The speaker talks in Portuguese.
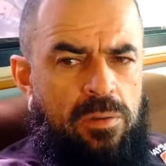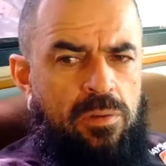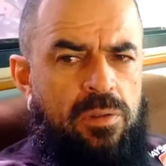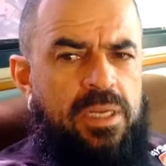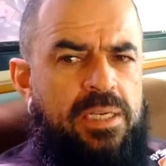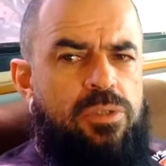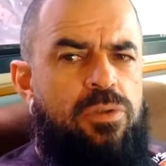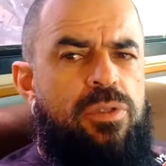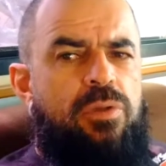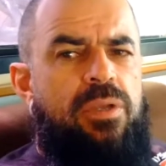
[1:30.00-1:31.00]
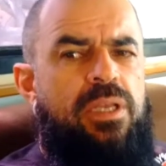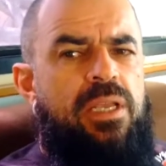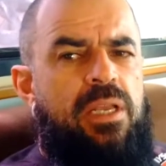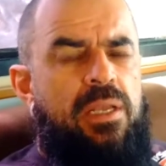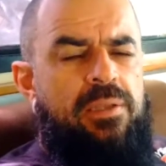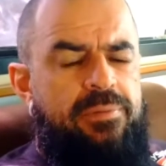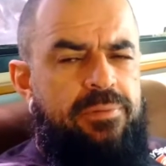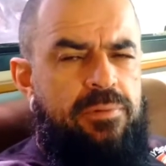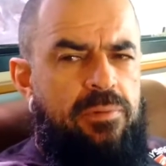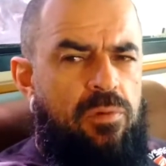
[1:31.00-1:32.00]
Outro assunto que eu queria
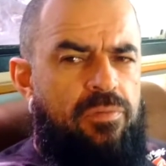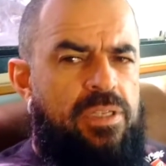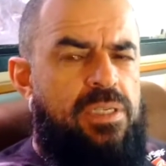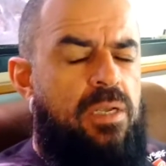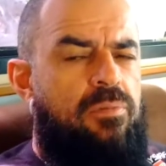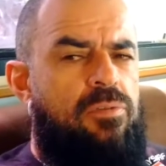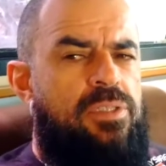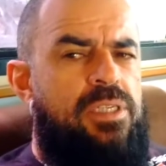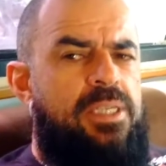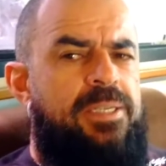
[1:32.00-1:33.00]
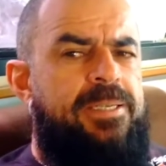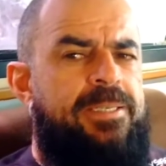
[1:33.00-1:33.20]
conversar com você